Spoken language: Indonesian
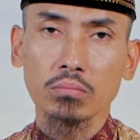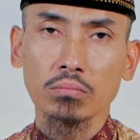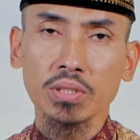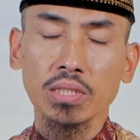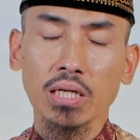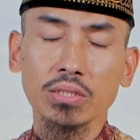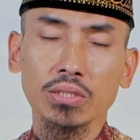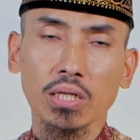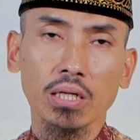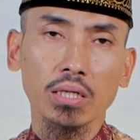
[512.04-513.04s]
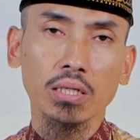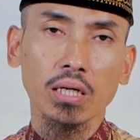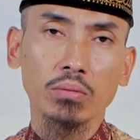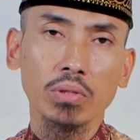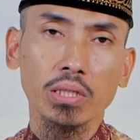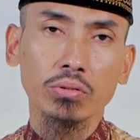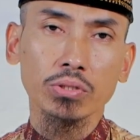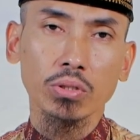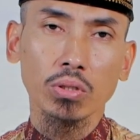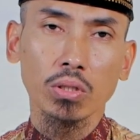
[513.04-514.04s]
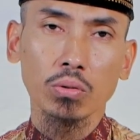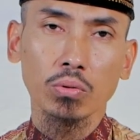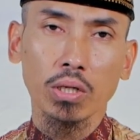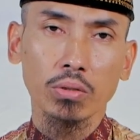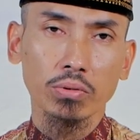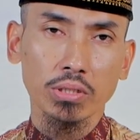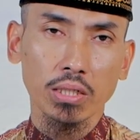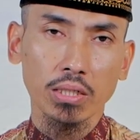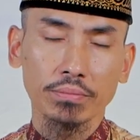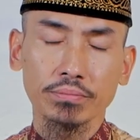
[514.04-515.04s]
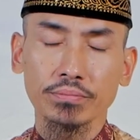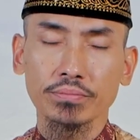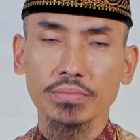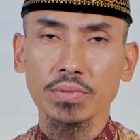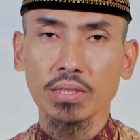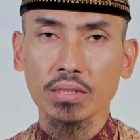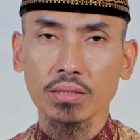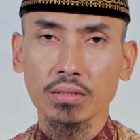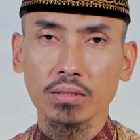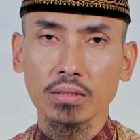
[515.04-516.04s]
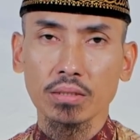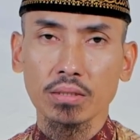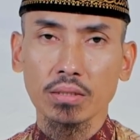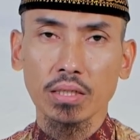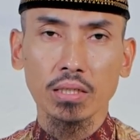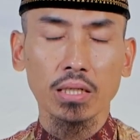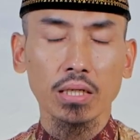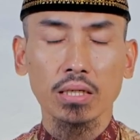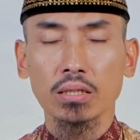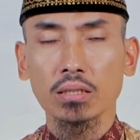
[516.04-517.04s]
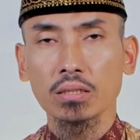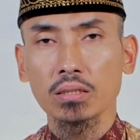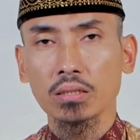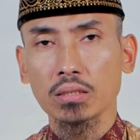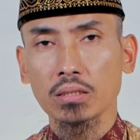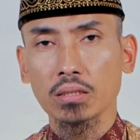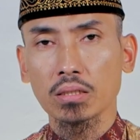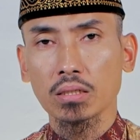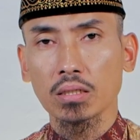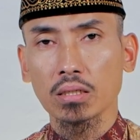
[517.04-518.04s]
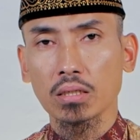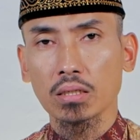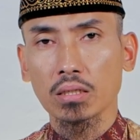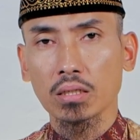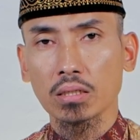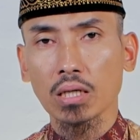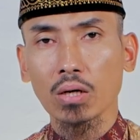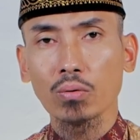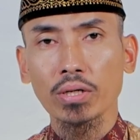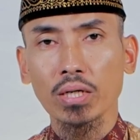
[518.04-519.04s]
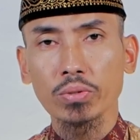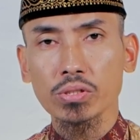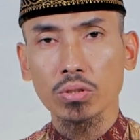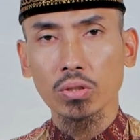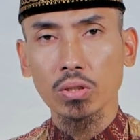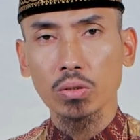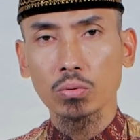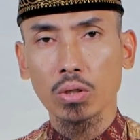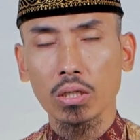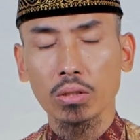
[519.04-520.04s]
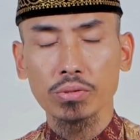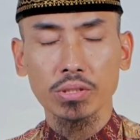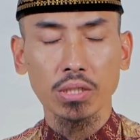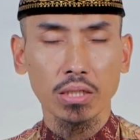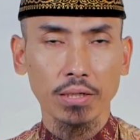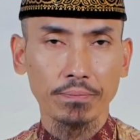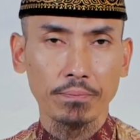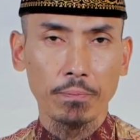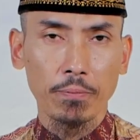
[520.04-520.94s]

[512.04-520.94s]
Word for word: menjaga jarak dengan beliau sallallahu alaihi wasallam, ya. Nah, inilah eh, dakwah Nabi sallallahu alaihi wasallam